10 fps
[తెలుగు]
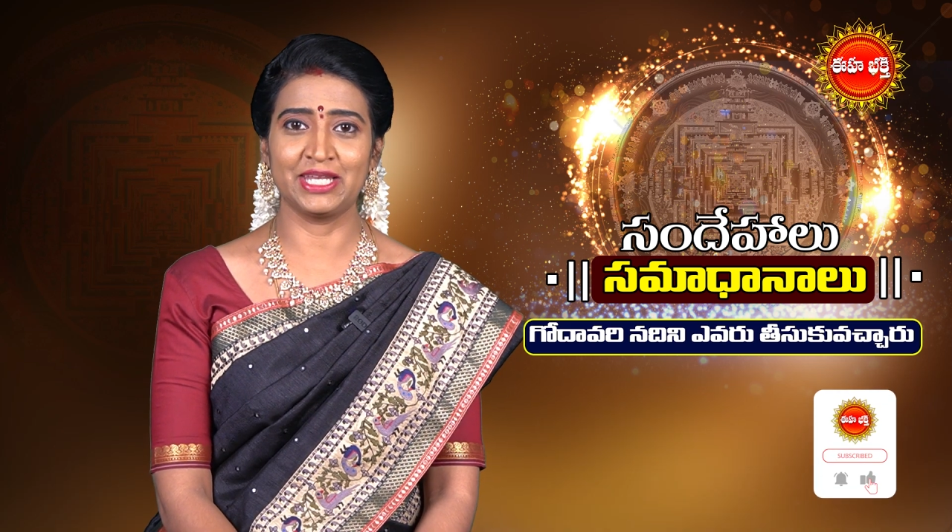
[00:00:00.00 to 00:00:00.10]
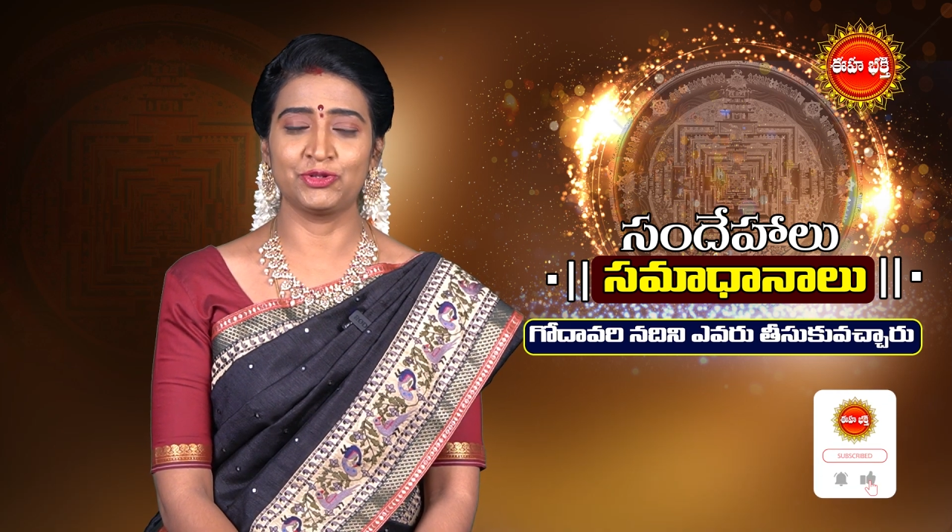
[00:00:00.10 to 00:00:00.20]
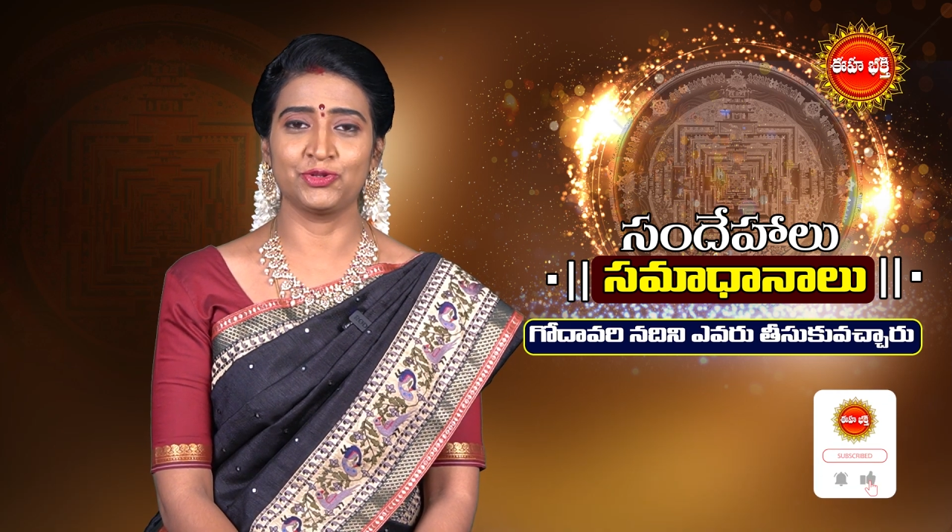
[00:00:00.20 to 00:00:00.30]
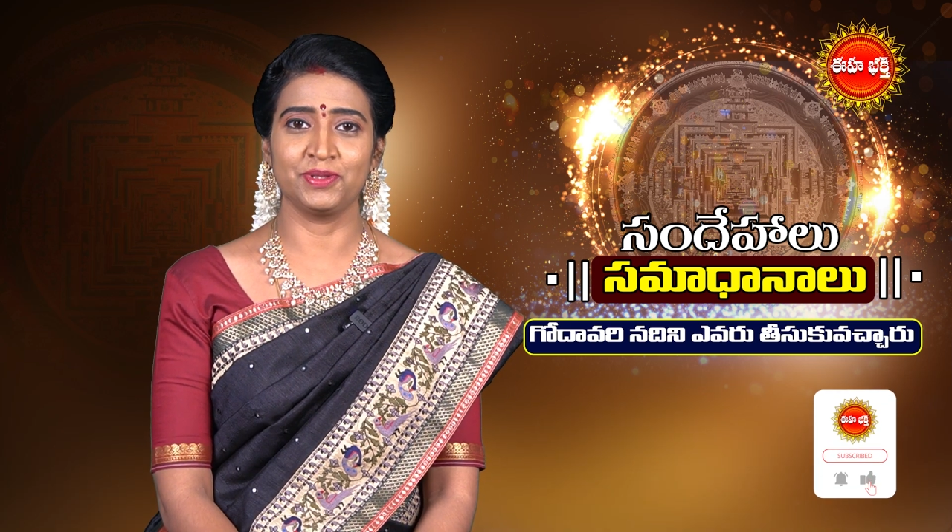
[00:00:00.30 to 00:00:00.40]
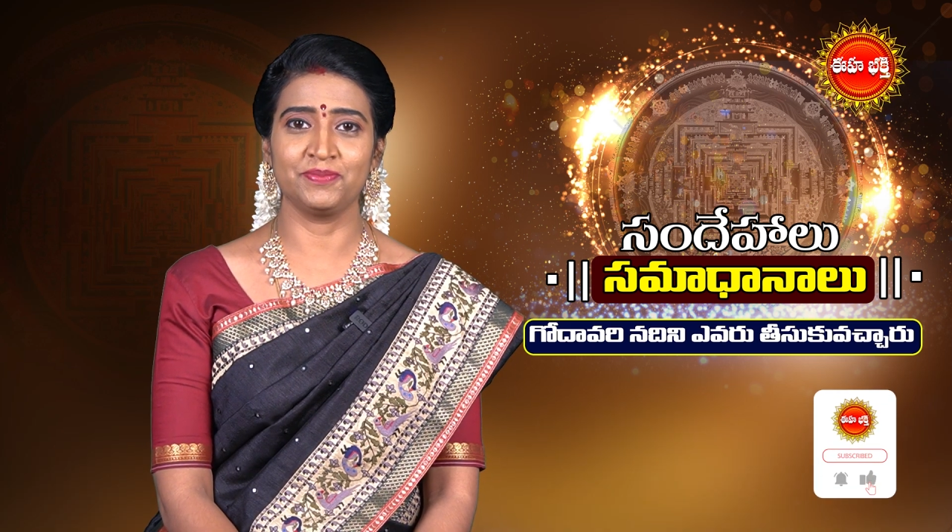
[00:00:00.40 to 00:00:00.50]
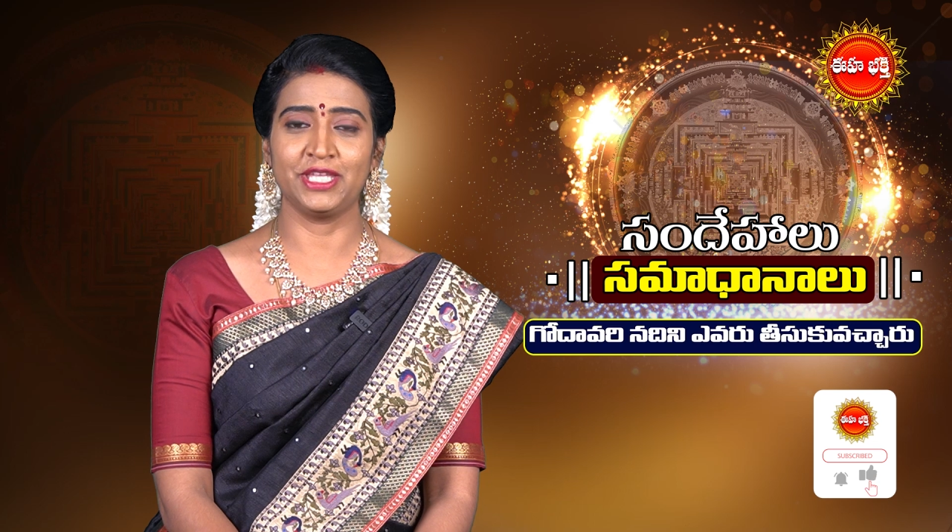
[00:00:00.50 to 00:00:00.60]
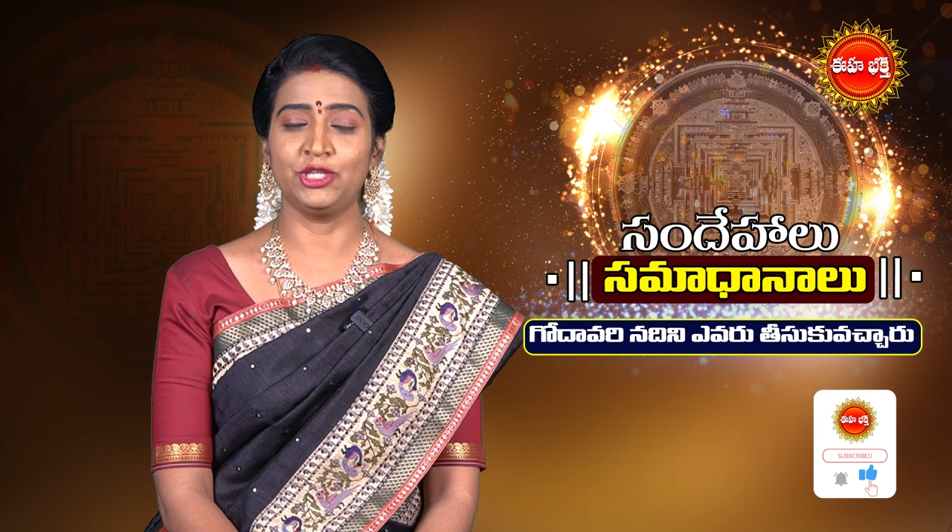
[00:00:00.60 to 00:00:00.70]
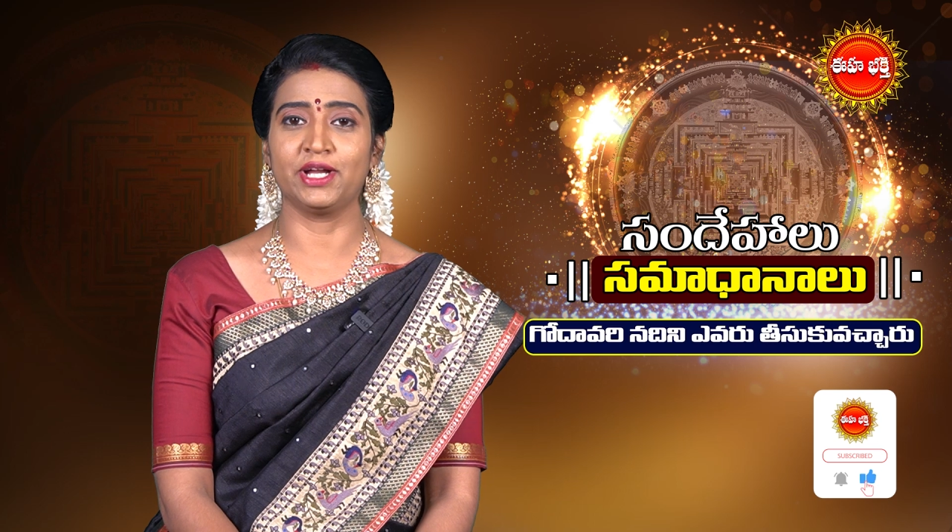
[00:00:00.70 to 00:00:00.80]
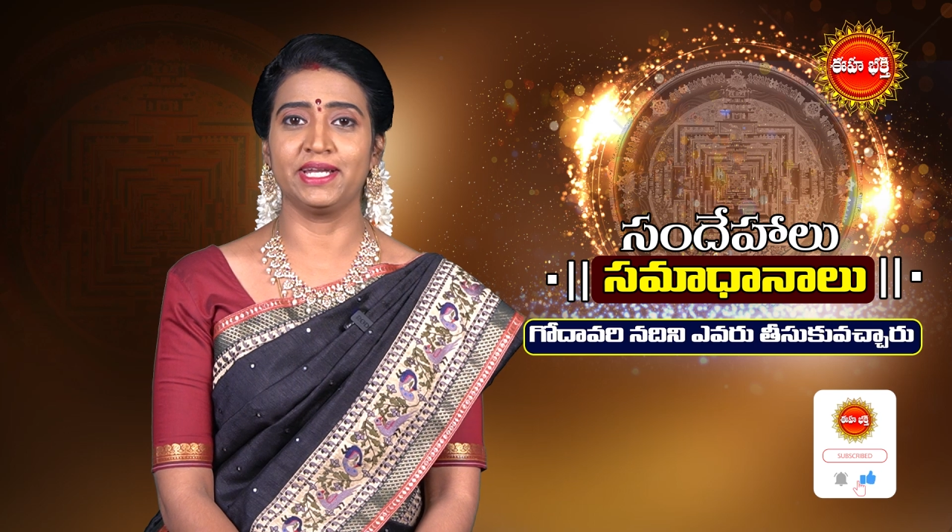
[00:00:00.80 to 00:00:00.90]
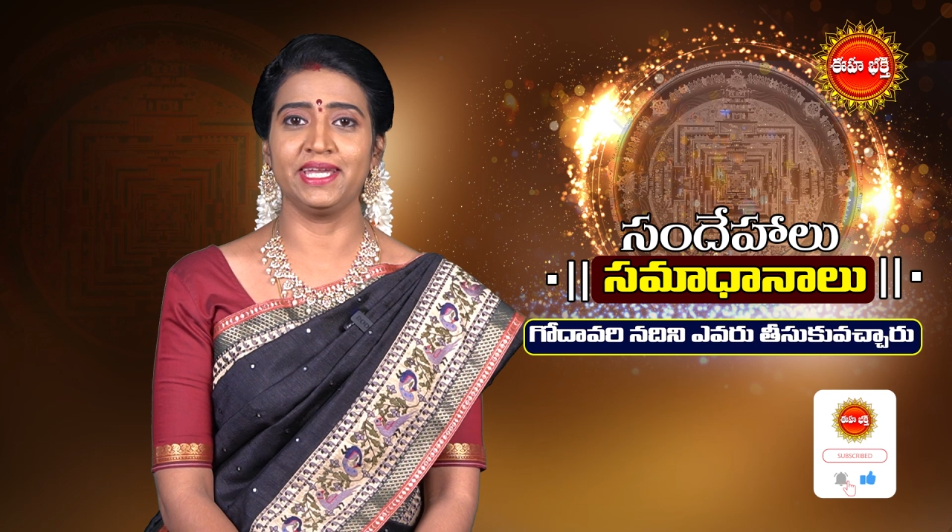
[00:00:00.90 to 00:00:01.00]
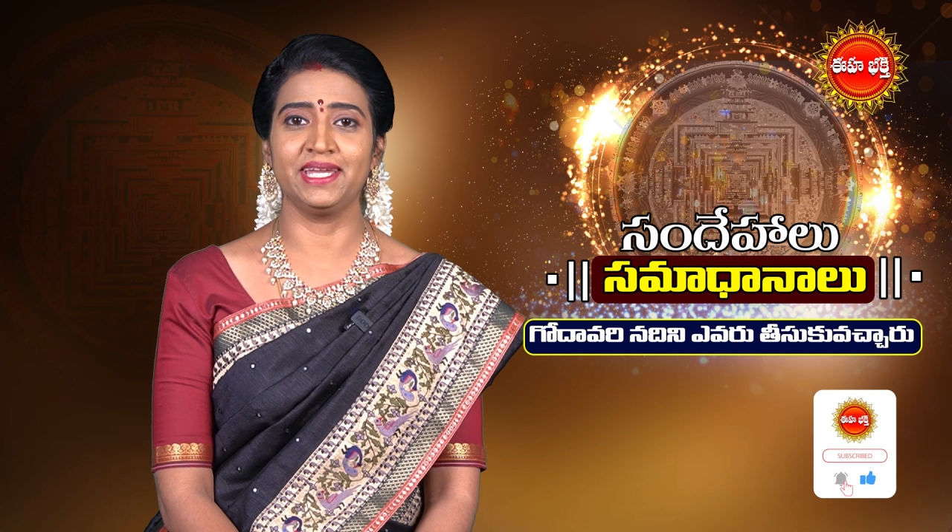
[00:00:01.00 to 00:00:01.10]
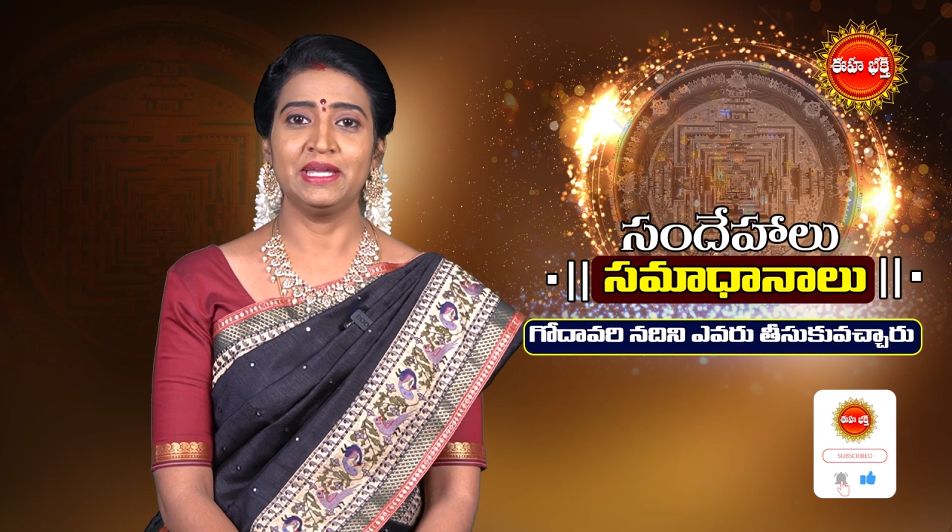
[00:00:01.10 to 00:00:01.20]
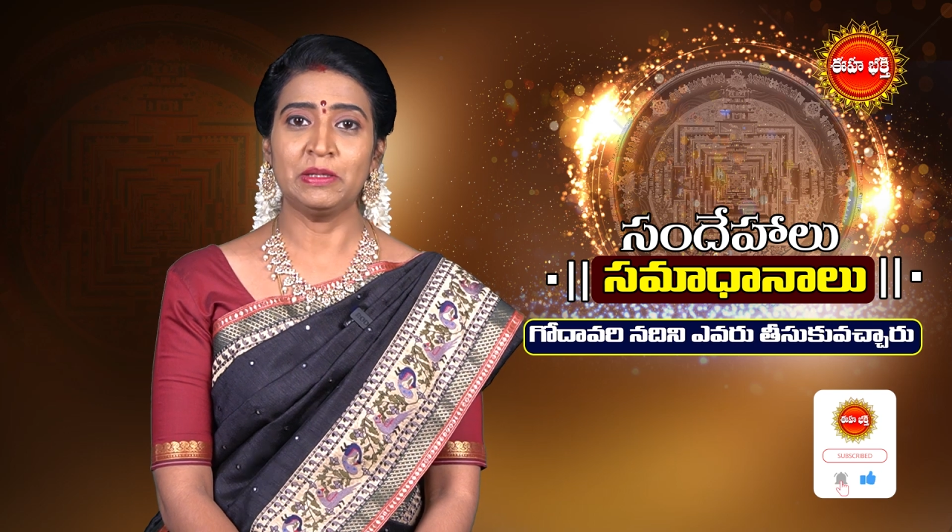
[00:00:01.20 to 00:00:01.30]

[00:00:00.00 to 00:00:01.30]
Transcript: కలుగుతుంది ఎందుకంటే